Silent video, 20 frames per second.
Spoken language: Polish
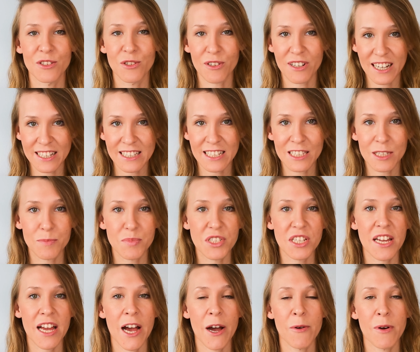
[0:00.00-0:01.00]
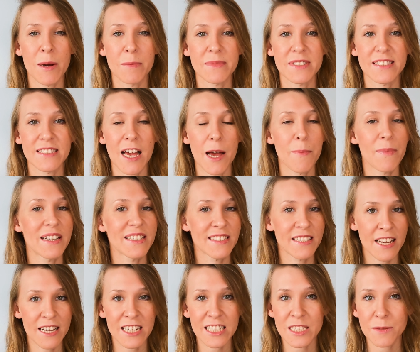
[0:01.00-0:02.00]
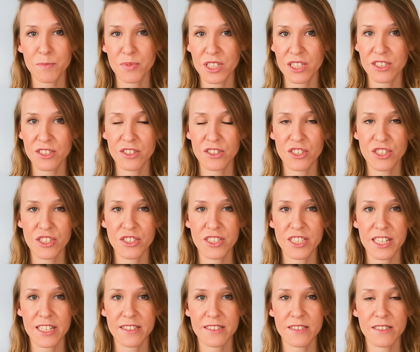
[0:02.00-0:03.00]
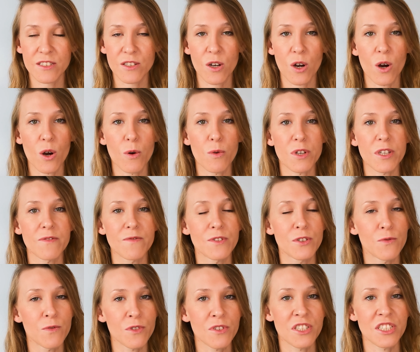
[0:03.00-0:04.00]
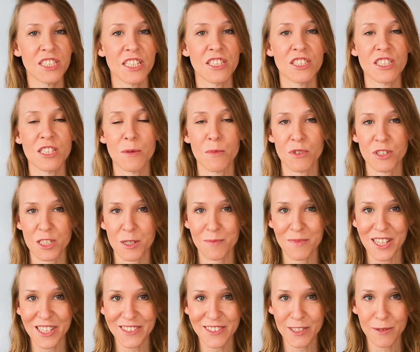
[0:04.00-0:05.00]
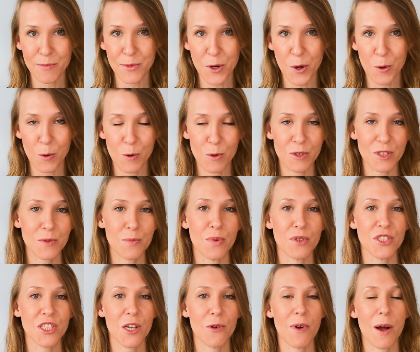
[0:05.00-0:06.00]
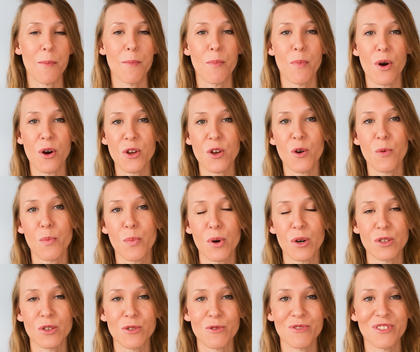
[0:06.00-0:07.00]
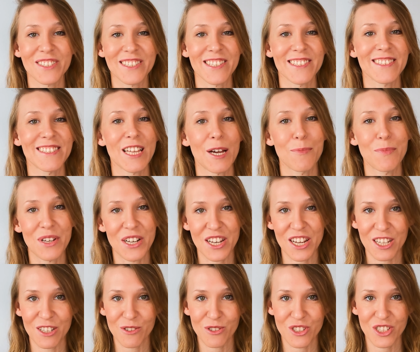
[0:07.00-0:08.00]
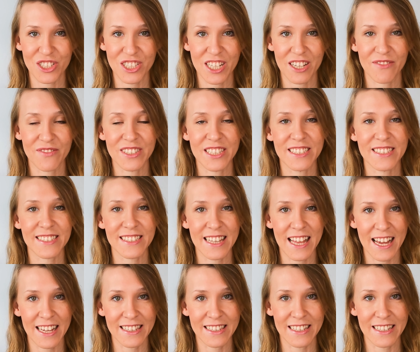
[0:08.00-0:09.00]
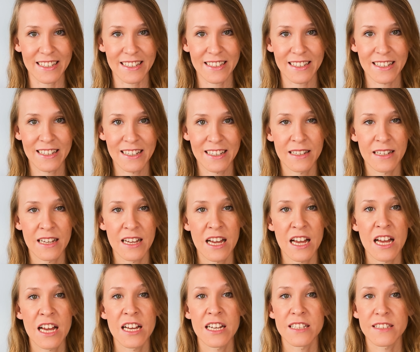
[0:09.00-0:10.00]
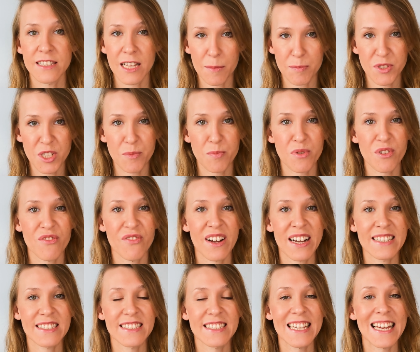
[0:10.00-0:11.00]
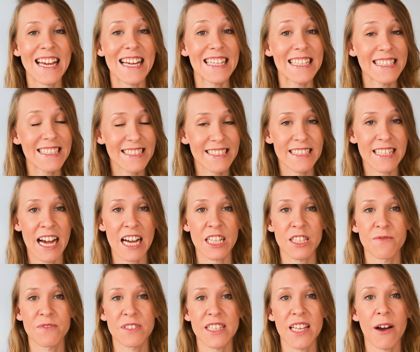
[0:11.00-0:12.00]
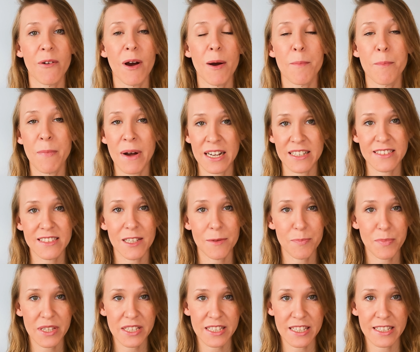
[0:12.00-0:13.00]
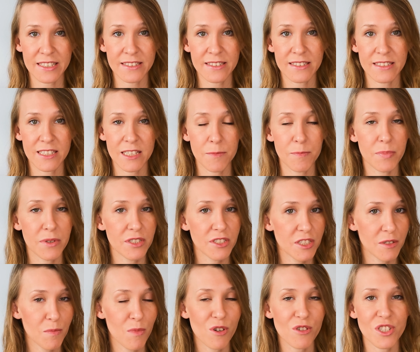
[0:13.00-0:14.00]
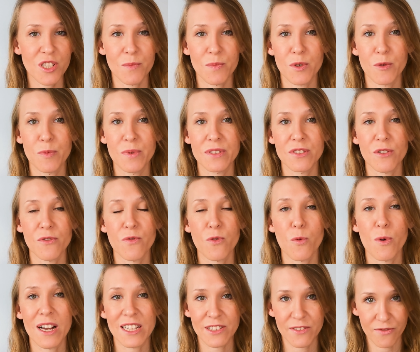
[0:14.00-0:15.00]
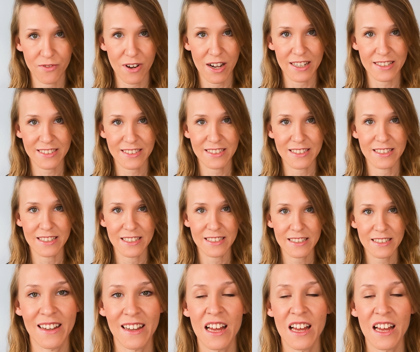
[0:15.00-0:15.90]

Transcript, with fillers: Do Kanady przyjechałam sama zaraz przed 30 i w 2018 roku rozpoczęłam moją podróż ze stabilnego życia w nieznane. Na przeprowadzkę i start wydałam masę pieniędzy, być może byłby to wkład własny